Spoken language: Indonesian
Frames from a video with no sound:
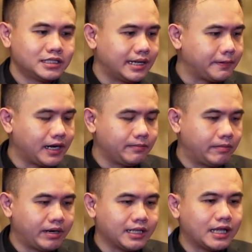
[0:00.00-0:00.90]
Setiap kali
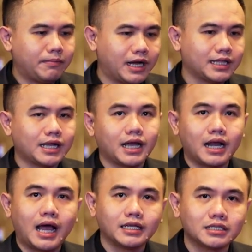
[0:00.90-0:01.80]
pemerintah
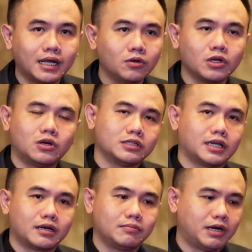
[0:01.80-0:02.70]
mengatakan A selalu
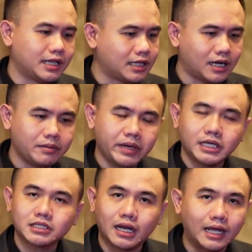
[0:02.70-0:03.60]
dikonter, mengatakan
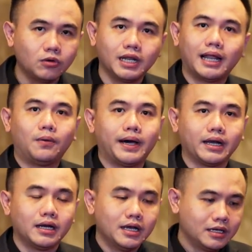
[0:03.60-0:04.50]
B selalu
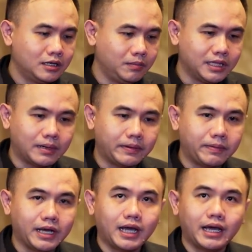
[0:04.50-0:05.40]
dilawan, diminta
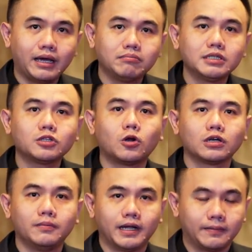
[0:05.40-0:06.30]
PPKM
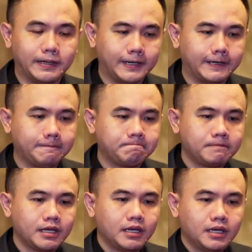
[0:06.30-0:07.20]
bentrok di mana-mana.
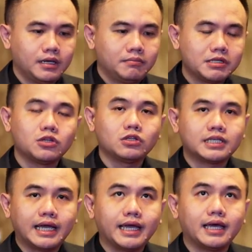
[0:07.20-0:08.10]

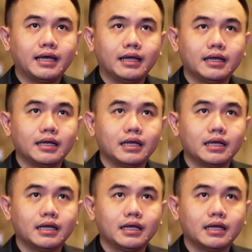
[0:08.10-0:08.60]
Menurut saya